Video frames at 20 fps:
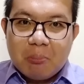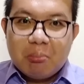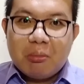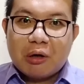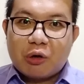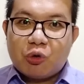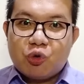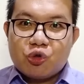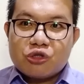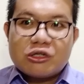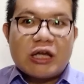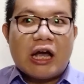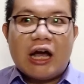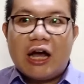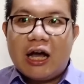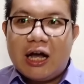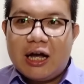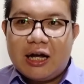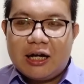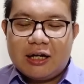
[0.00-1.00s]

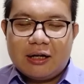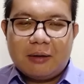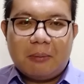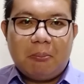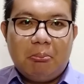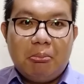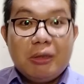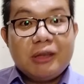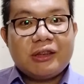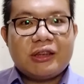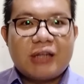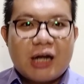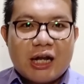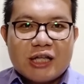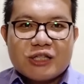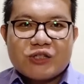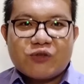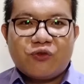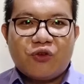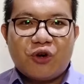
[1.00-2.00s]
berusaha
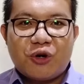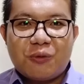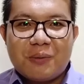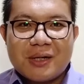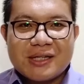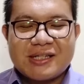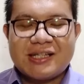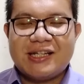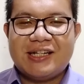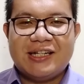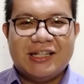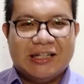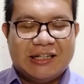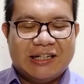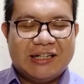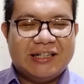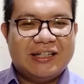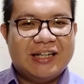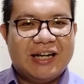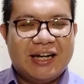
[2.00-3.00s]
mentransformasi
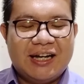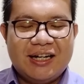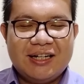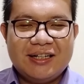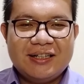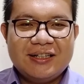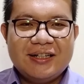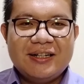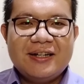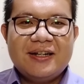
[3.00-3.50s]
dirinya